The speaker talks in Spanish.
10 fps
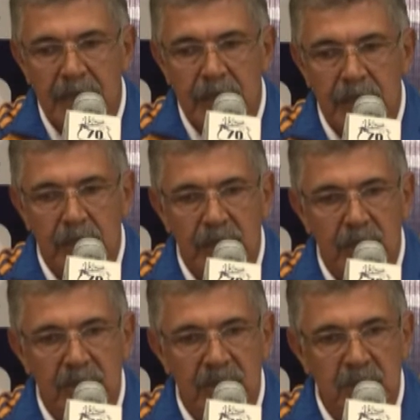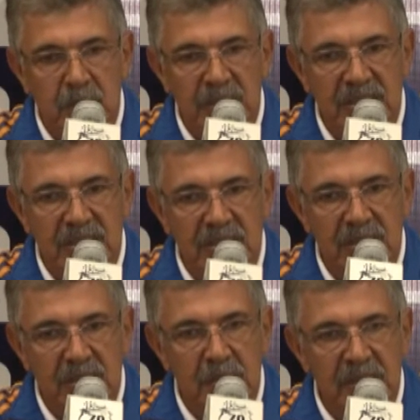Y yo creo que después
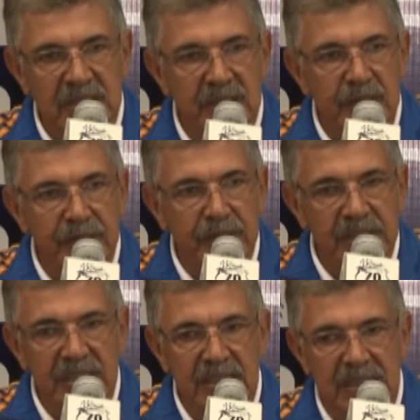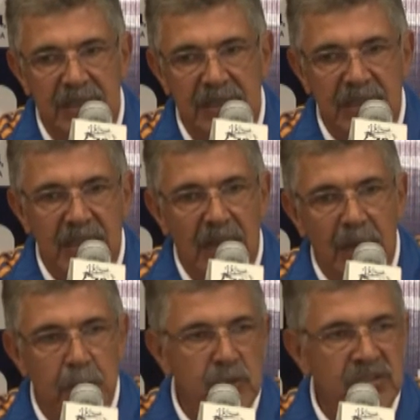el partido fue de
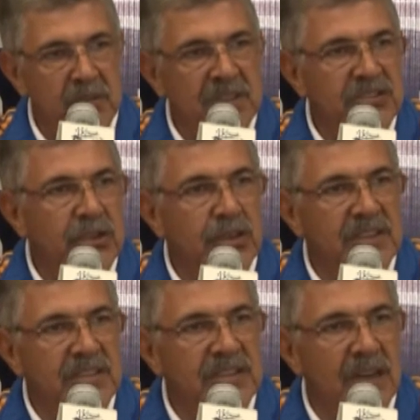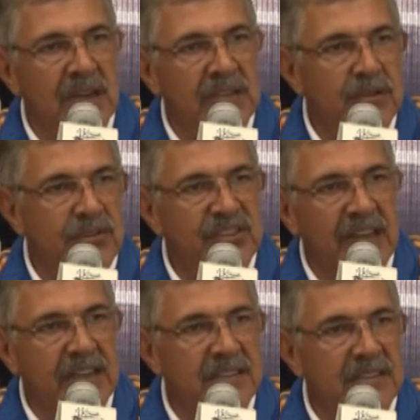aproximaciones a las dos
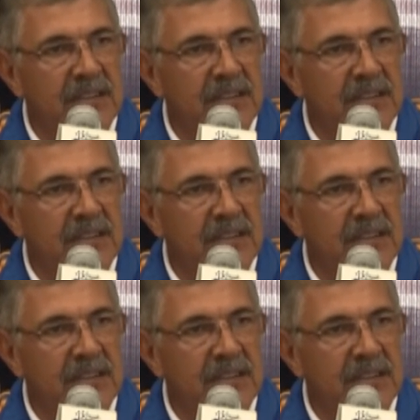áreas,